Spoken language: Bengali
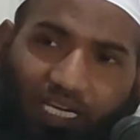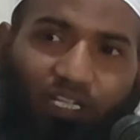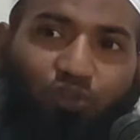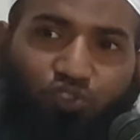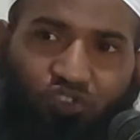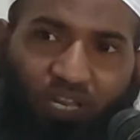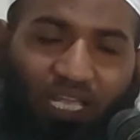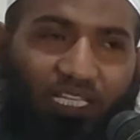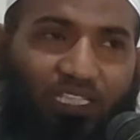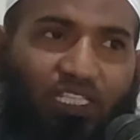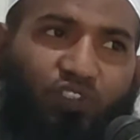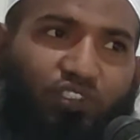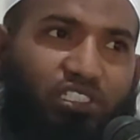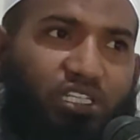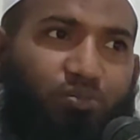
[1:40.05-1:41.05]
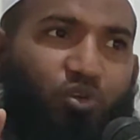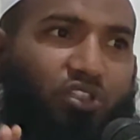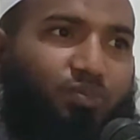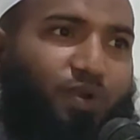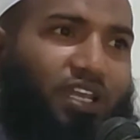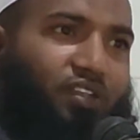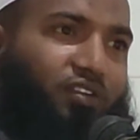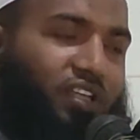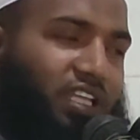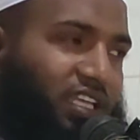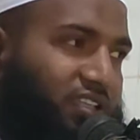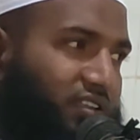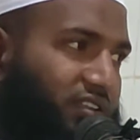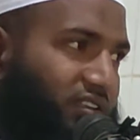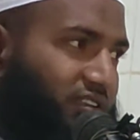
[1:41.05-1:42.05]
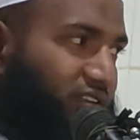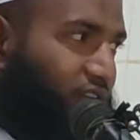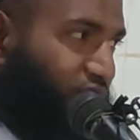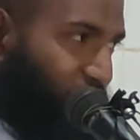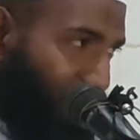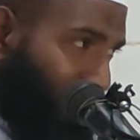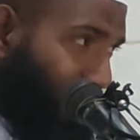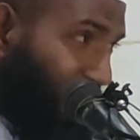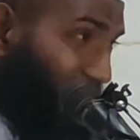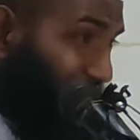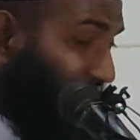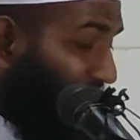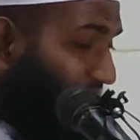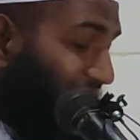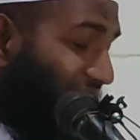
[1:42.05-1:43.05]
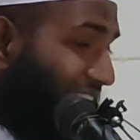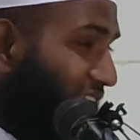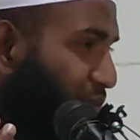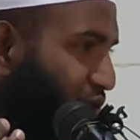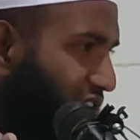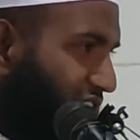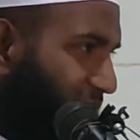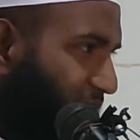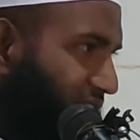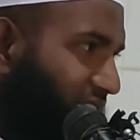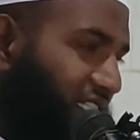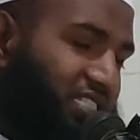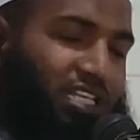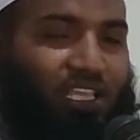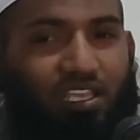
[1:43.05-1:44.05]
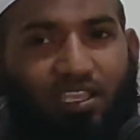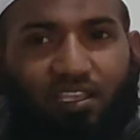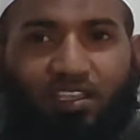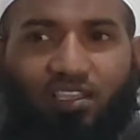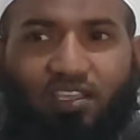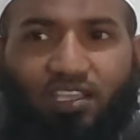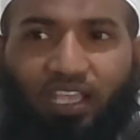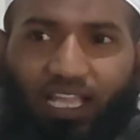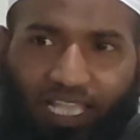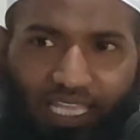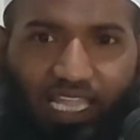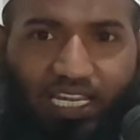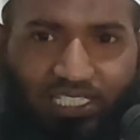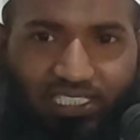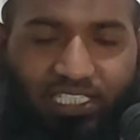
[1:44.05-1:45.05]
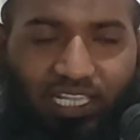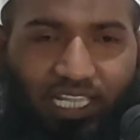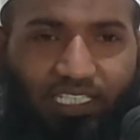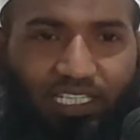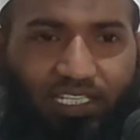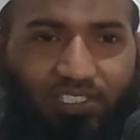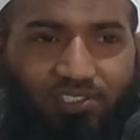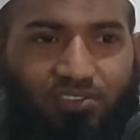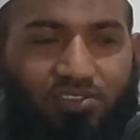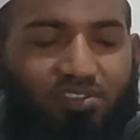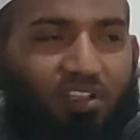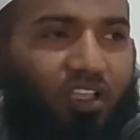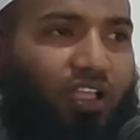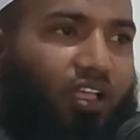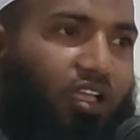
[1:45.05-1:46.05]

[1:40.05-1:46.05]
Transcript: জানে হুজুর আগে থেকে সে মদ পান করে ডাকেই বুঝতে পারছে সে খাইয়া আসছে একটা কিছু